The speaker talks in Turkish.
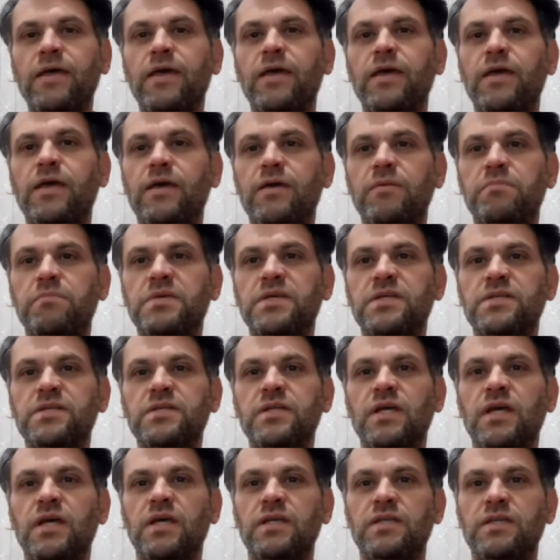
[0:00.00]
e,
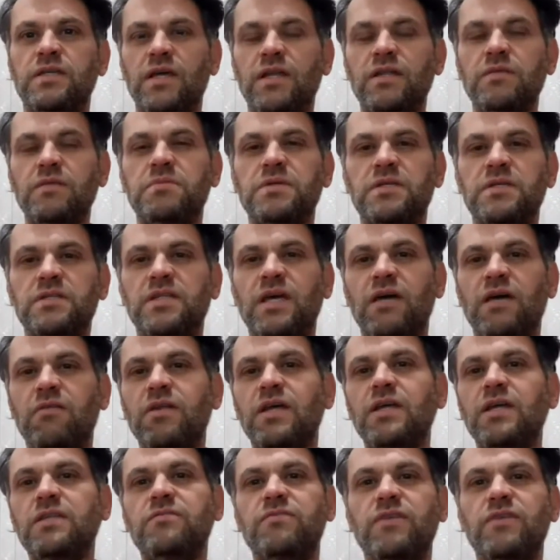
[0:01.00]
bir yeni bir
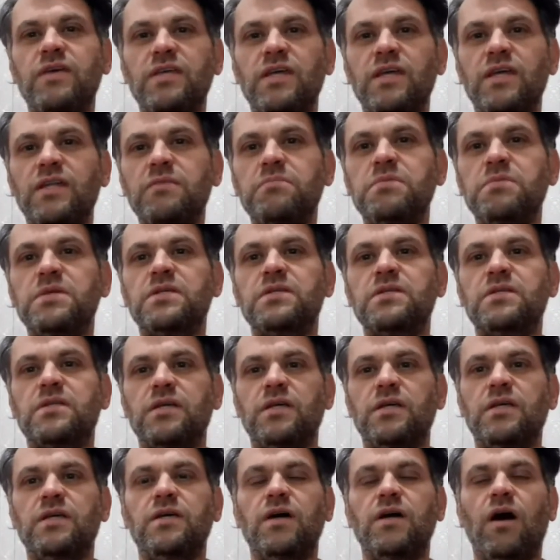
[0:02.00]
devlet ve yeni bir
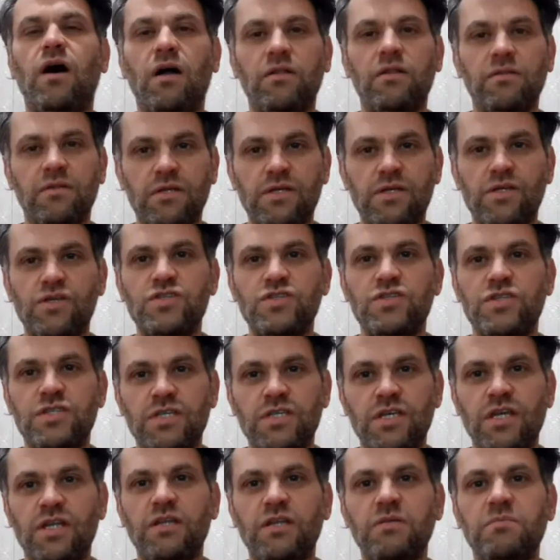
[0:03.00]
e, anlayış,
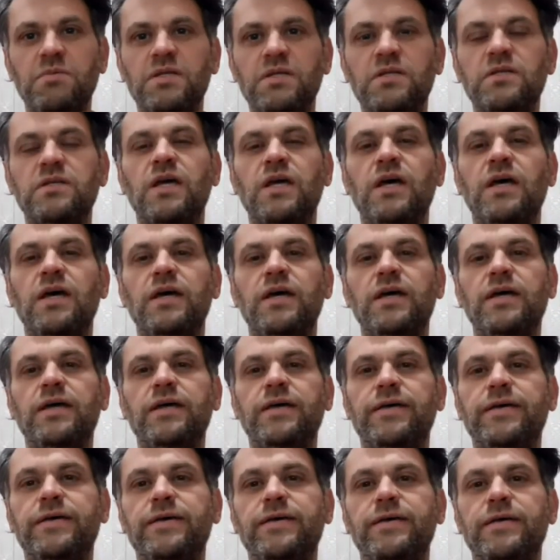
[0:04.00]
yeni bir
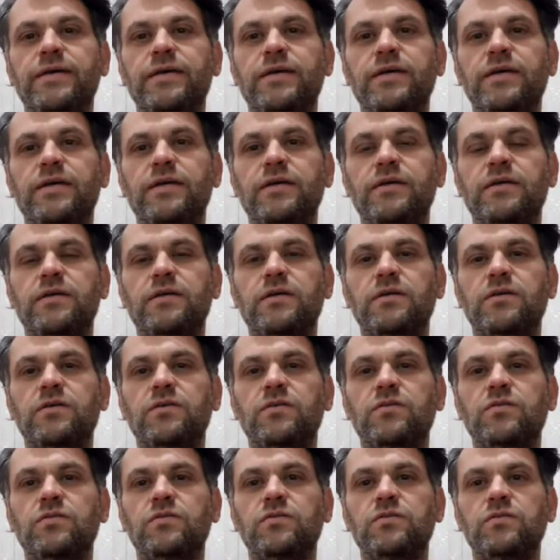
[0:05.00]
e,
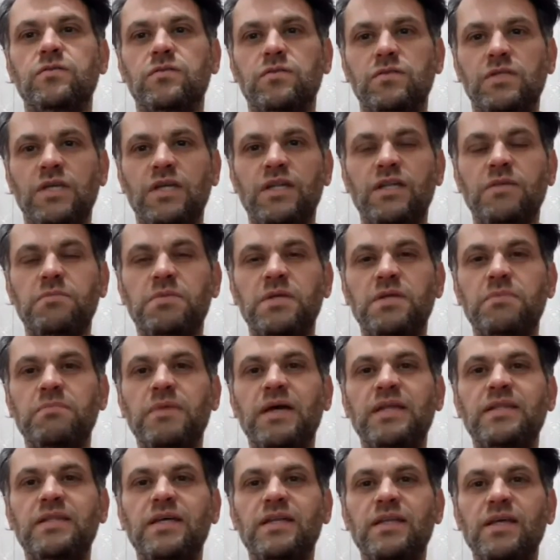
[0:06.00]
yeni bir
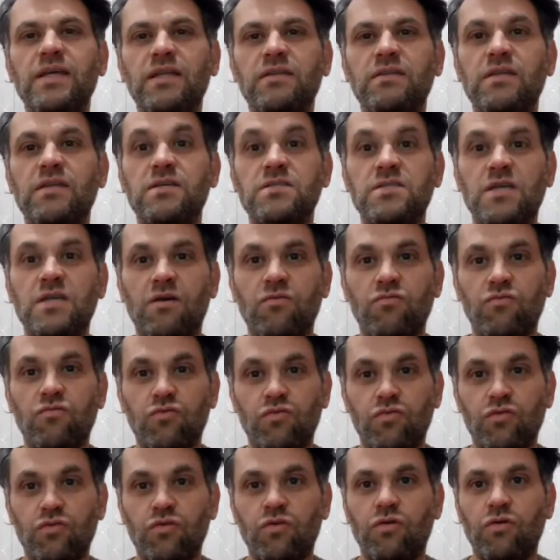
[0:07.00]
medeniyet
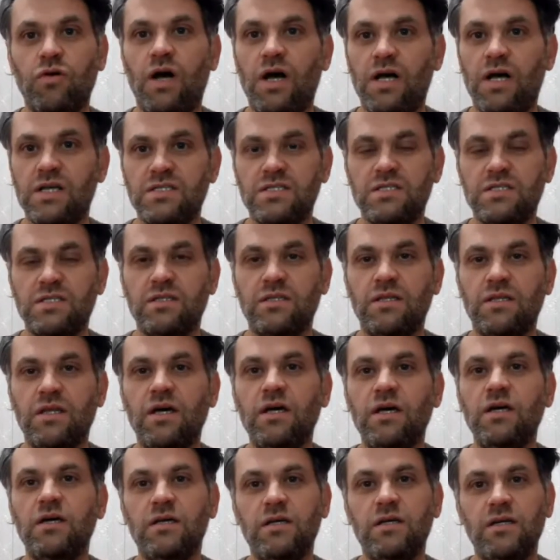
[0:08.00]
tasavvuru
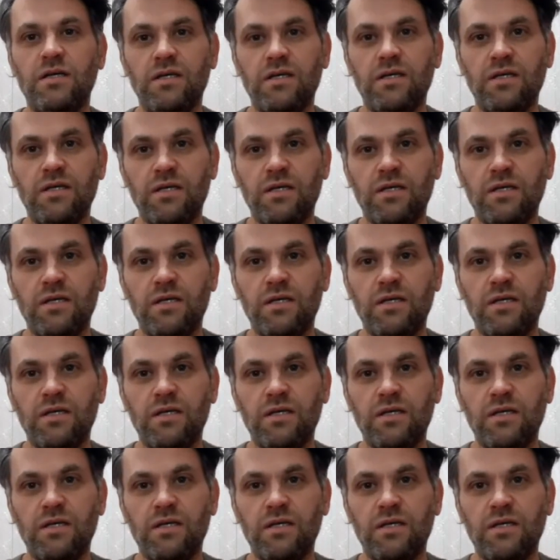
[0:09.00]
aslında e,